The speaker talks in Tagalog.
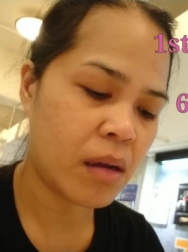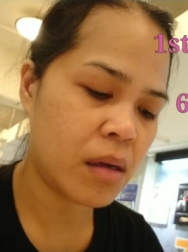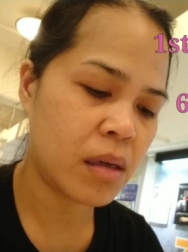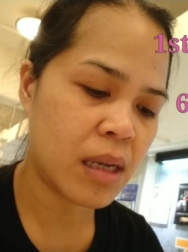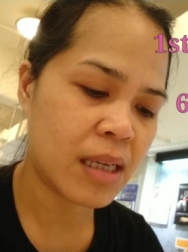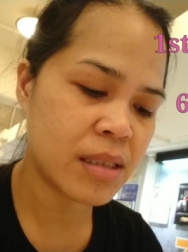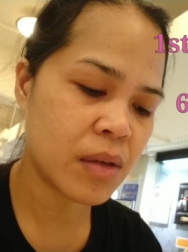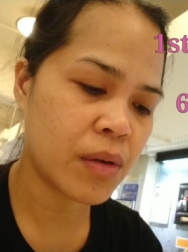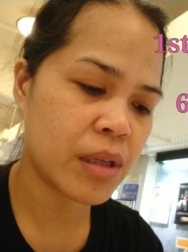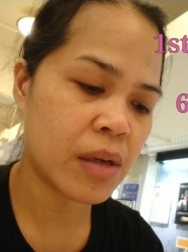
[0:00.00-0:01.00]
Uh, last
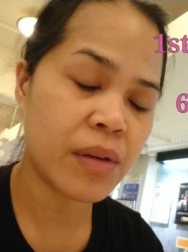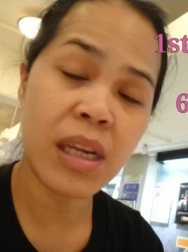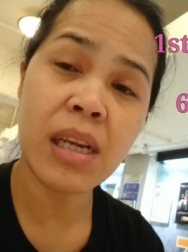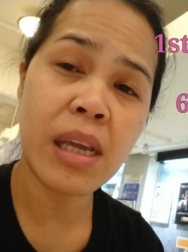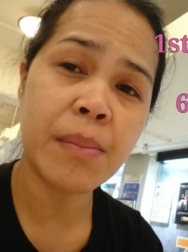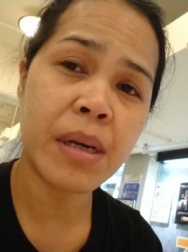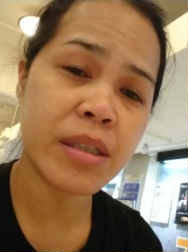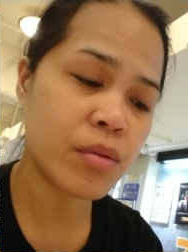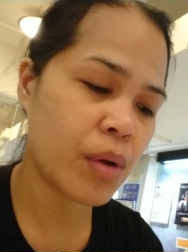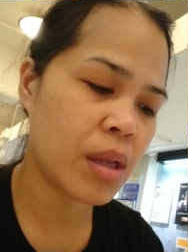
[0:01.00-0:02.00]
OT ko din ay
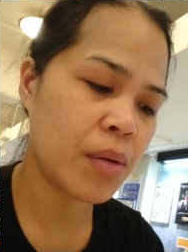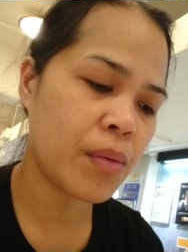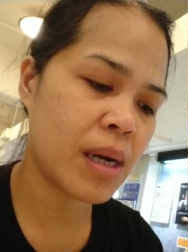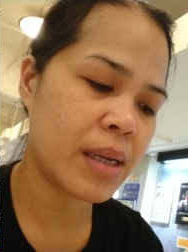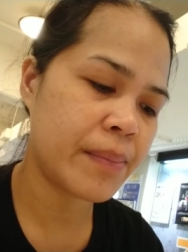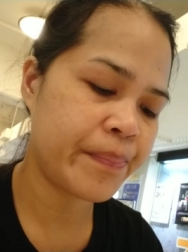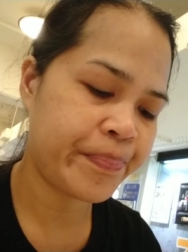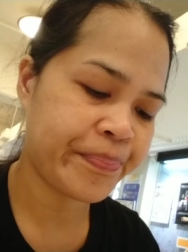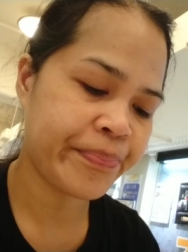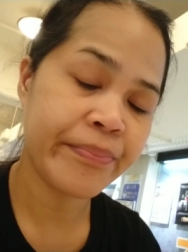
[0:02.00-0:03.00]
March 21.
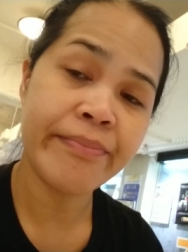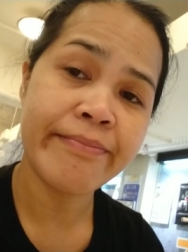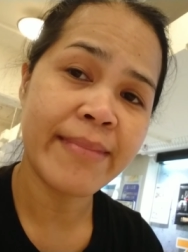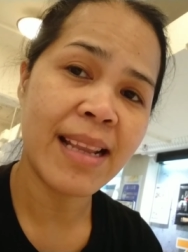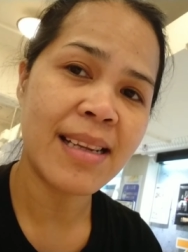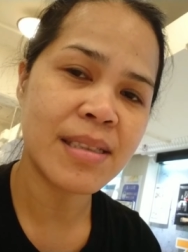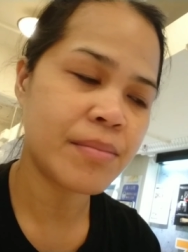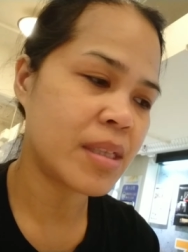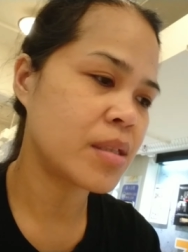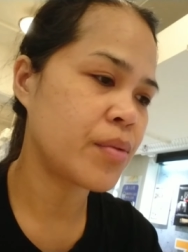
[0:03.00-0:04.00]
Last
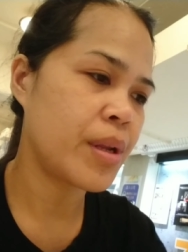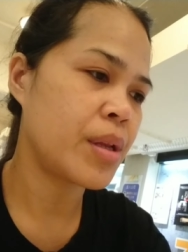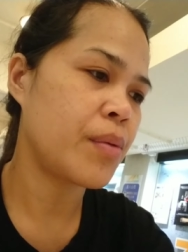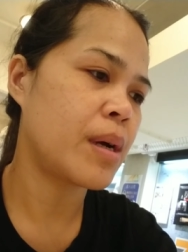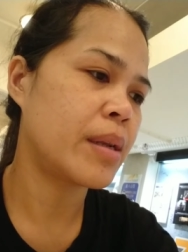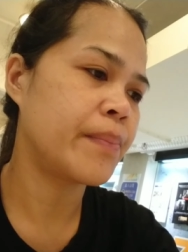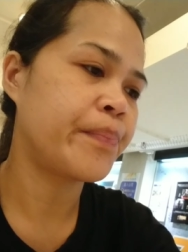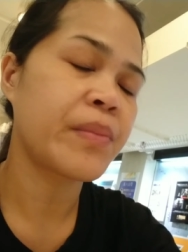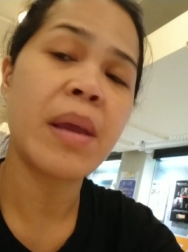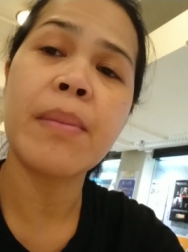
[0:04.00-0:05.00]
March 21.
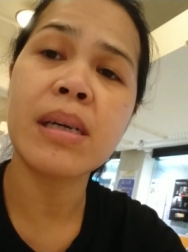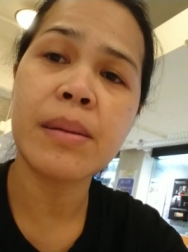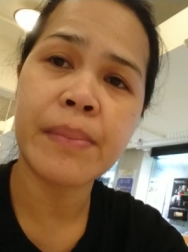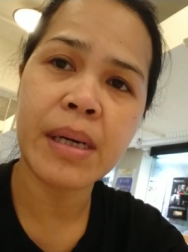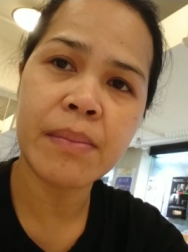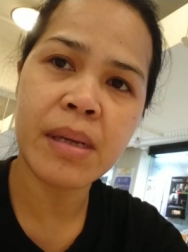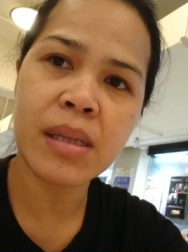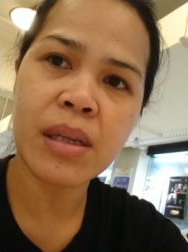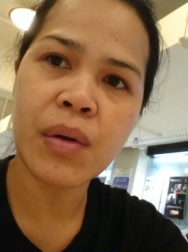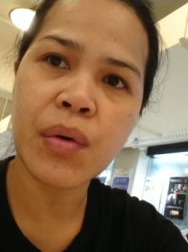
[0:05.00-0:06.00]
Ibang
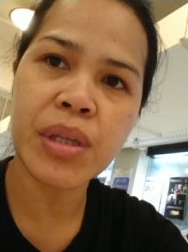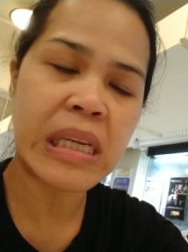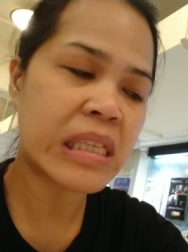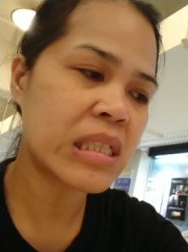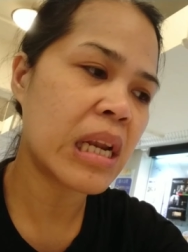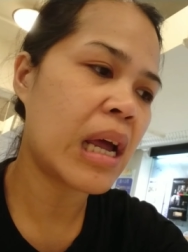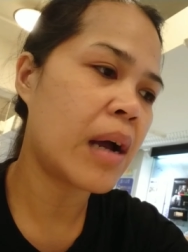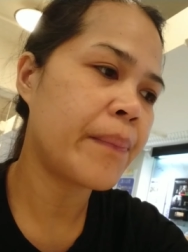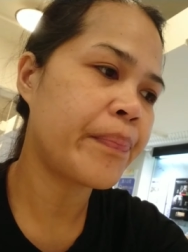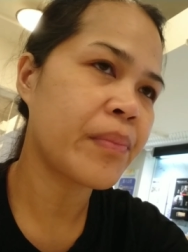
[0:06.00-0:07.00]
department nag-OT na sila.
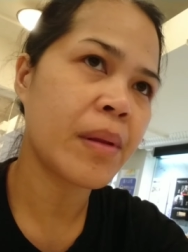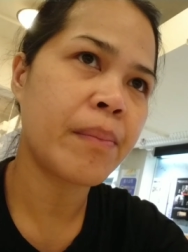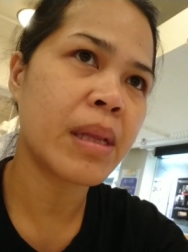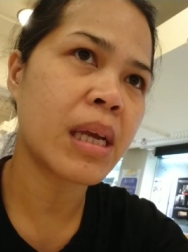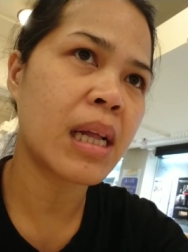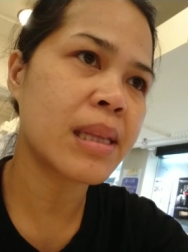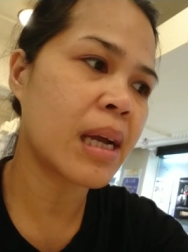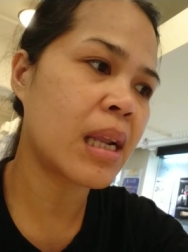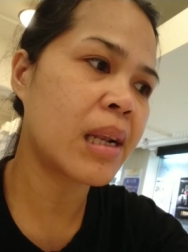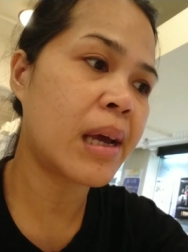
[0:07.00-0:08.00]

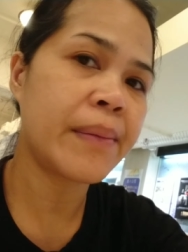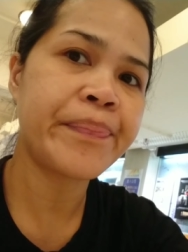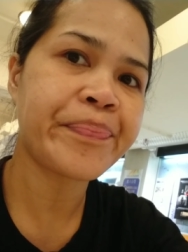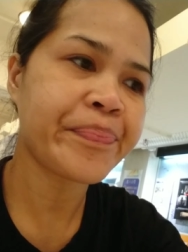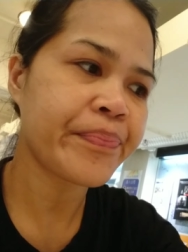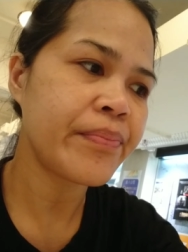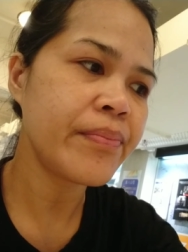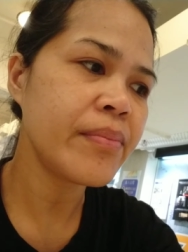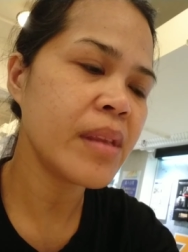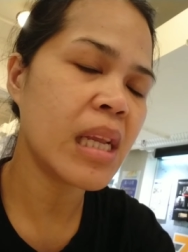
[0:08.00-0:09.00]
Matagal-tagal na.
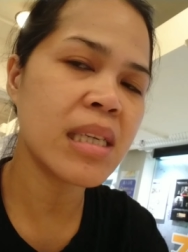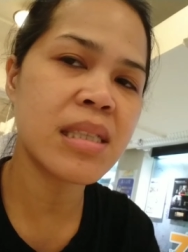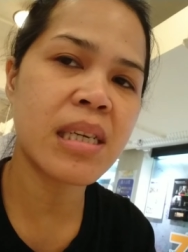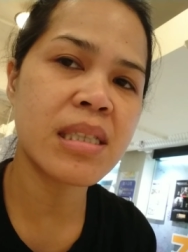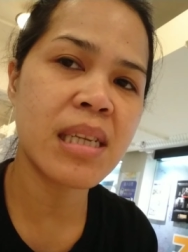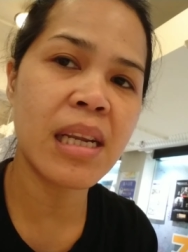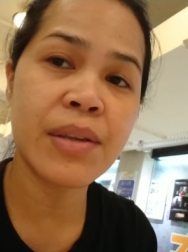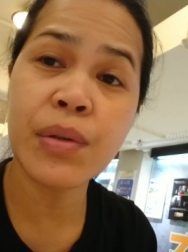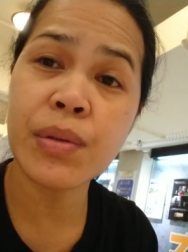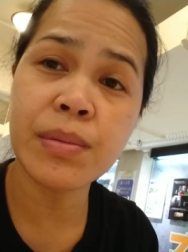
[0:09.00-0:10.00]
Nag-start
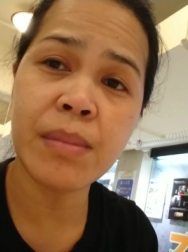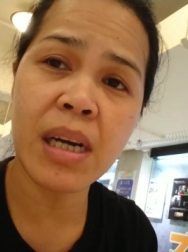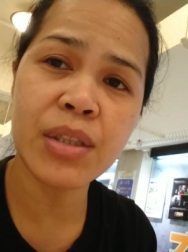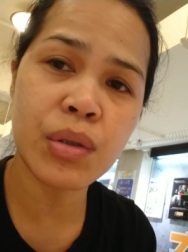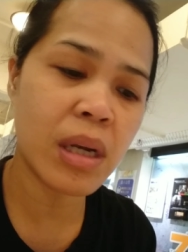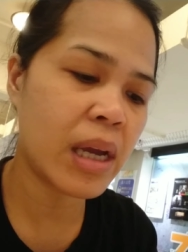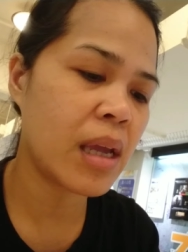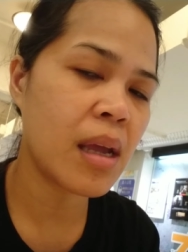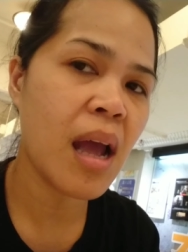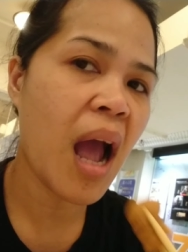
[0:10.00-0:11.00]
sila noong mga July.